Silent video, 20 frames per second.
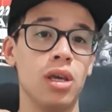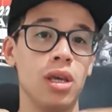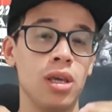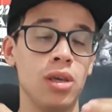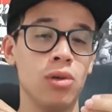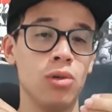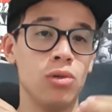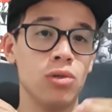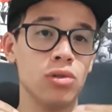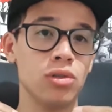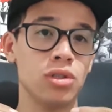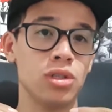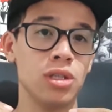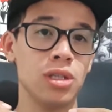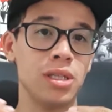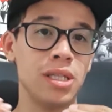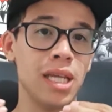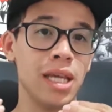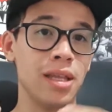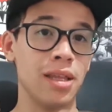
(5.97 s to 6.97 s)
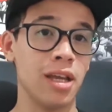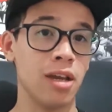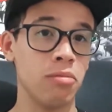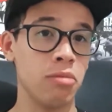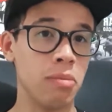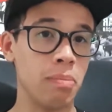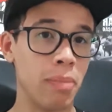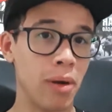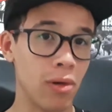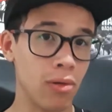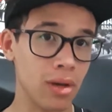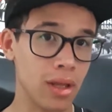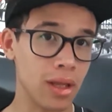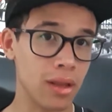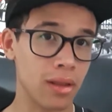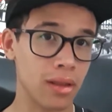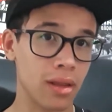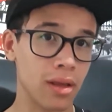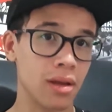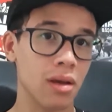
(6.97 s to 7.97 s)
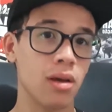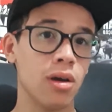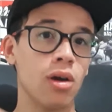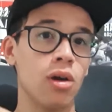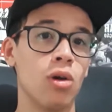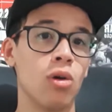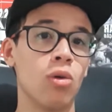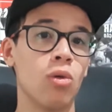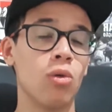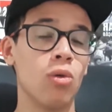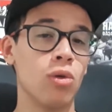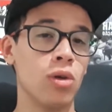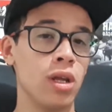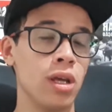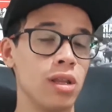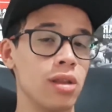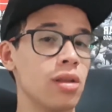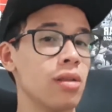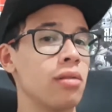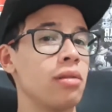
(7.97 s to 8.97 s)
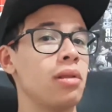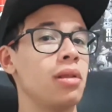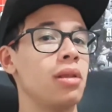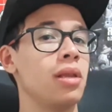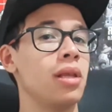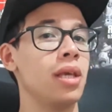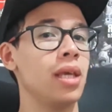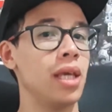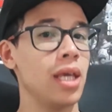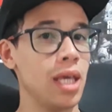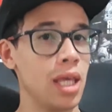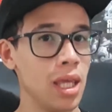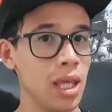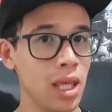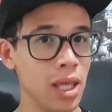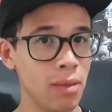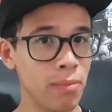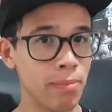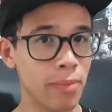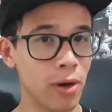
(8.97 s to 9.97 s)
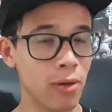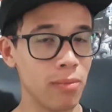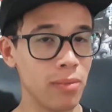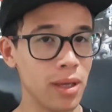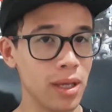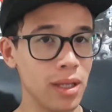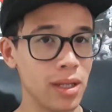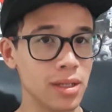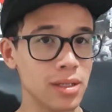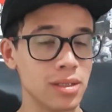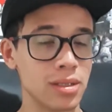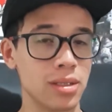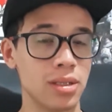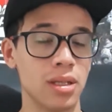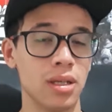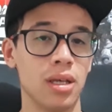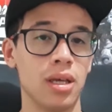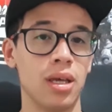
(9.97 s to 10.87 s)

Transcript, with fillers: E hoje tem derby paulista, Corinthians e Palmeiras.